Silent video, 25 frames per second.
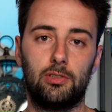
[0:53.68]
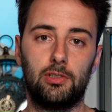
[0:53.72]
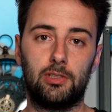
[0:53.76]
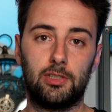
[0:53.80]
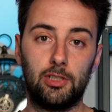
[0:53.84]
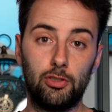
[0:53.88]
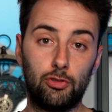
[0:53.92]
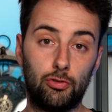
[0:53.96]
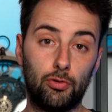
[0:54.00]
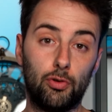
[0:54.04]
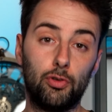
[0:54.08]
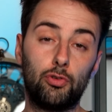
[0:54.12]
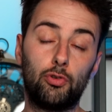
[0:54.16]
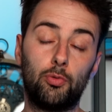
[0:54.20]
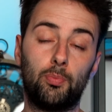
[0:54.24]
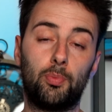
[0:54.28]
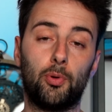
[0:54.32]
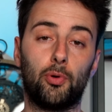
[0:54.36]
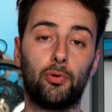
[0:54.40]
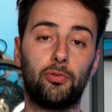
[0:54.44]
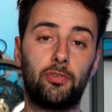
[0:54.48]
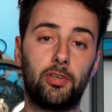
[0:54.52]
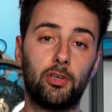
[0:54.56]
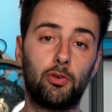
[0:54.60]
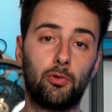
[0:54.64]
Si tu veux, tu
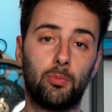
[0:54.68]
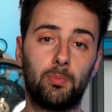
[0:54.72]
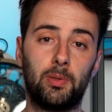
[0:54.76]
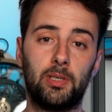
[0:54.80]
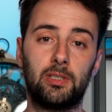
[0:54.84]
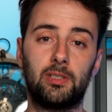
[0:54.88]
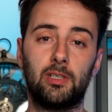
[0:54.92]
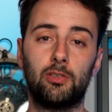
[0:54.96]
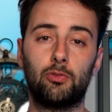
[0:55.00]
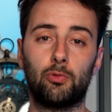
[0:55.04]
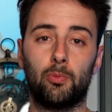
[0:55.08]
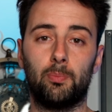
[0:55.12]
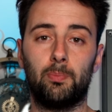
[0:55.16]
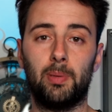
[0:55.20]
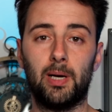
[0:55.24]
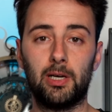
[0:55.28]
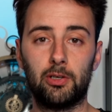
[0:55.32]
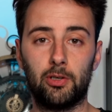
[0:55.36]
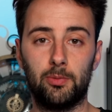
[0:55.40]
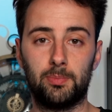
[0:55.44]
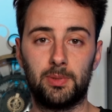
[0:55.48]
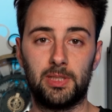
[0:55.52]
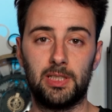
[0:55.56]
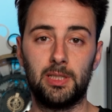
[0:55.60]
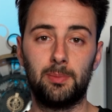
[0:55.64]
peux aussi compléter ton
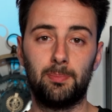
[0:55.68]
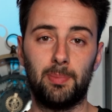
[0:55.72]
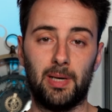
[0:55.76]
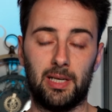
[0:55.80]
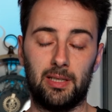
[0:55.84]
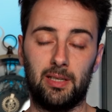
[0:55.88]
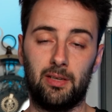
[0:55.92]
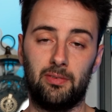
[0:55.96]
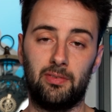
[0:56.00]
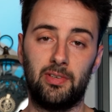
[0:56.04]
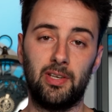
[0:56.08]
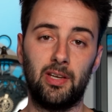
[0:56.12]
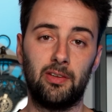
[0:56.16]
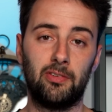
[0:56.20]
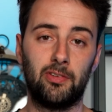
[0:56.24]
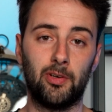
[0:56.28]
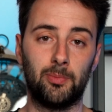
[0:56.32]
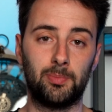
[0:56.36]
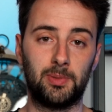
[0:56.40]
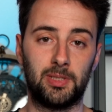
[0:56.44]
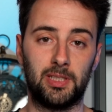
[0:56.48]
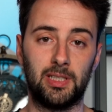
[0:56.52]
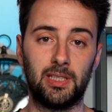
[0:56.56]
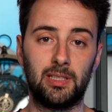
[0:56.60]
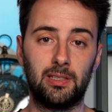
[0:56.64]
parc optique par des vieilles
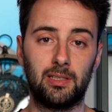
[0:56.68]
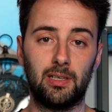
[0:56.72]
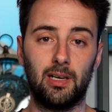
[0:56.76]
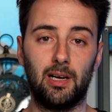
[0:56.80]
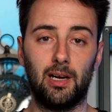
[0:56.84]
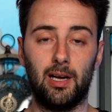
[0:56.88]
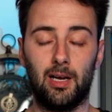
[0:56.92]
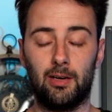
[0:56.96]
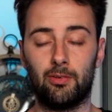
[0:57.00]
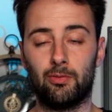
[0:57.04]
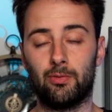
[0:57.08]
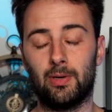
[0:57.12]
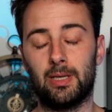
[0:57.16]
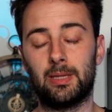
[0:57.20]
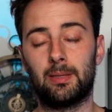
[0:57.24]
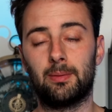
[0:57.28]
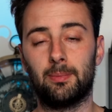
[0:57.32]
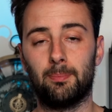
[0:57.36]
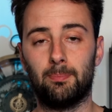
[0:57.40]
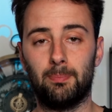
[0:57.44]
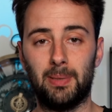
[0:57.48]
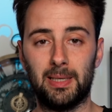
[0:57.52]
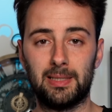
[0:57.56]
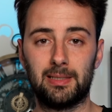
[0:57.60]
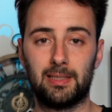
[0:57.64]
optiques. Elles vont
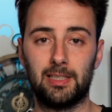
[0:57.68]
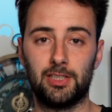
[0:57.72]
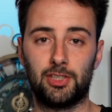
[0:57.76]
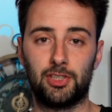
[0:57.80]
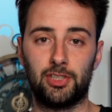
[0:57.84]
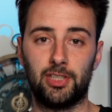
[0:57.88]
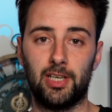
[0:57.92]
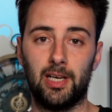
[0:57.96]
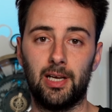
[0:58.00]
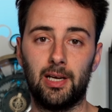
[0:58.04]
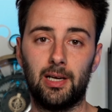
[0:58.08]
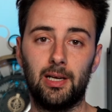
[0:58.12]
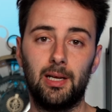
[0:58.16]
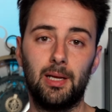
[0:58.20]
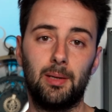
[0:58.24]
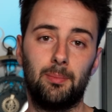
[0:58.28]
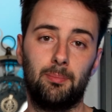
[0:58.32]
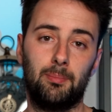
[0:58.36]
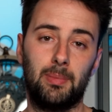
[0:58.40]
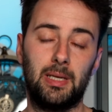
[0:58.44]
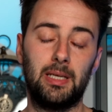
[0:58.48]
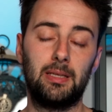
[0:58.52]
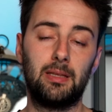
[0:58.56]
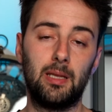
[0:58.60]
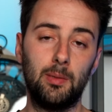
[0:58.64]
être pas très chères,
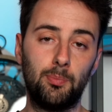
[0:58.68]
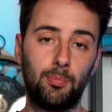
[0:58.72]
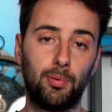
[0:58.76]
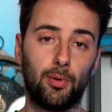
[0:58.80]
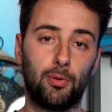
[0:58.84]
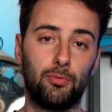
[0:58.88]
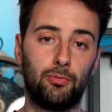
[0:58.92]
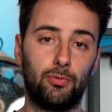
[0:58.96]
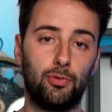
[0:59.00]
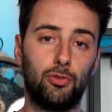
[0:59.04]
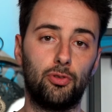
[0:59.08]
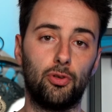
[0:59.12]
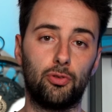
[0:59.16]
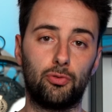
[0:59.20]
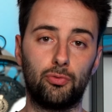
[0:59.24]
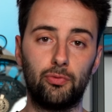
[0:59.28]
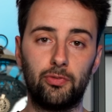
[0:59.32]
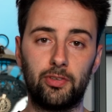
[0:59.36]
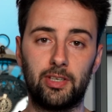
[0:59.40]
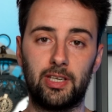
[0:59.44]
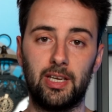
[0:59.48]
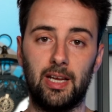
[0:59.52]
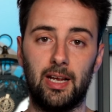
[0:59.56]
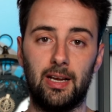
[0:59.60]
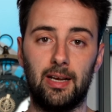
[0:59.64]
mais dépourvues de tout
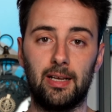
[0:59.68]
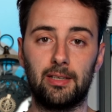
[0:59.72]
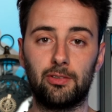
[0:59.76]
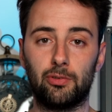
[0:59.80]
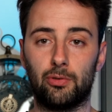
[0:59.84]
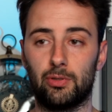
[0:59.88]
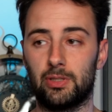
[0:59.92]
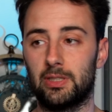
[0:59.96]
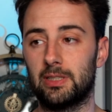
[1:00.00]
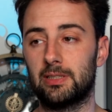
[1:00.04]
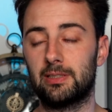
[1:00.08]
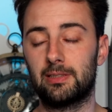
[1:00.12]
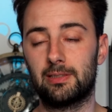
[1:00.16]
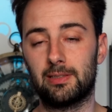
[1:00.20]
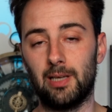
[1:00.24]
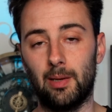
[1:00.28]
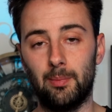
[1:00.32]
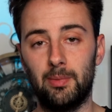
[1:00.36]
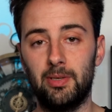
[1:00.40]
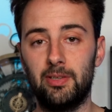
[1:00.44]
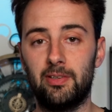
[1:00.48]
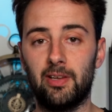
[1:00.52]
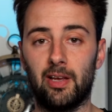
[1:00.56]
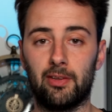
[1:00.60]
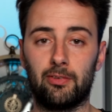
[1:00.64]
ce qui est électronique,
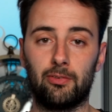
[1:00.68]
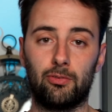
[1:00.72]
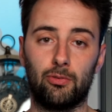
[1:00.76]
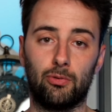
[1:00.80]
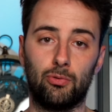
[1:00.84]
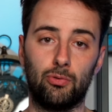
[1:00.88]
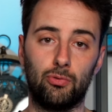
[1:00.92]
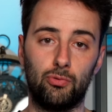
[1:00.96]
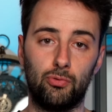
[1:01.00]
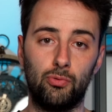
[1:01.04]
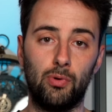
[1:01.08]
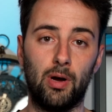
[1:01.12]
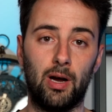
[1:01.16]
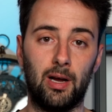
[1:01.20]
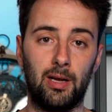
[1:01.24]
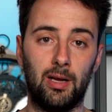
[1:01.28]
stabilisation ou